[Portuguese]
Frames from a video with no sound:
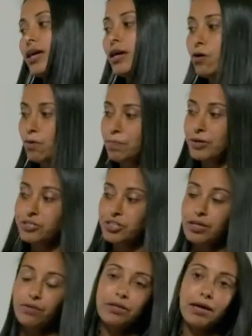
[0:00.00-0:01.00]
e
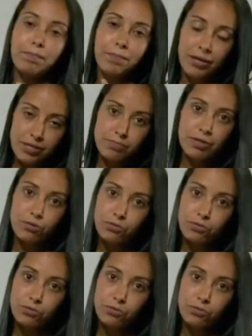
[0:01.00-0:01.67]
compartilham da mesma